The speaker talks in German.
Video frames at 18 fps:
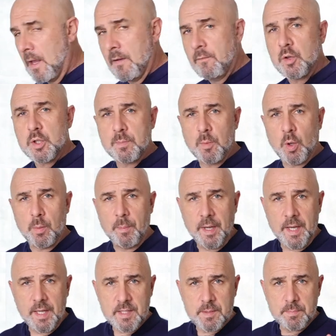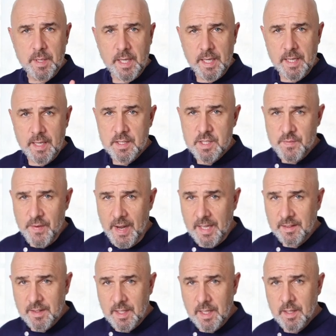Was machen wir jetzt? Wir gehen jetzt
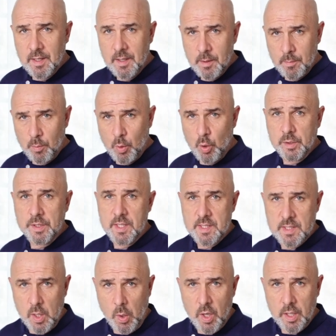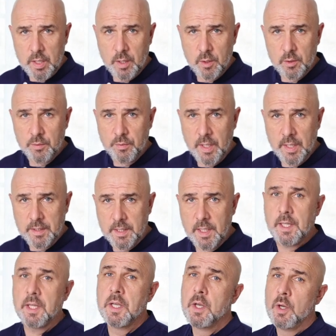weiter, machen das Sauerkraut
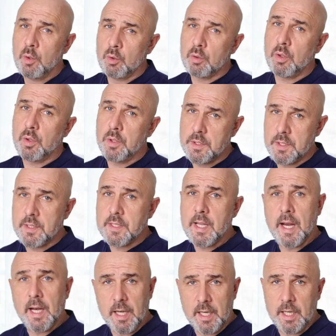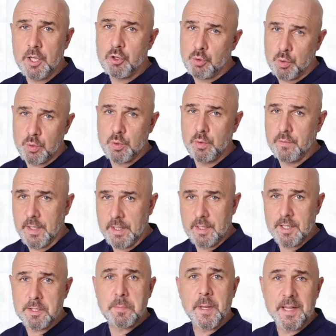fertig und dann ist es eigentlich eh schon so
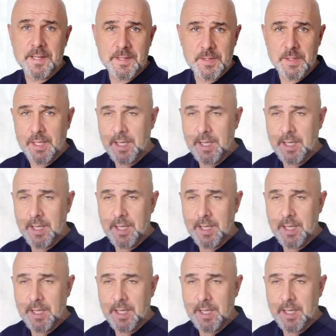weit, dass wir essen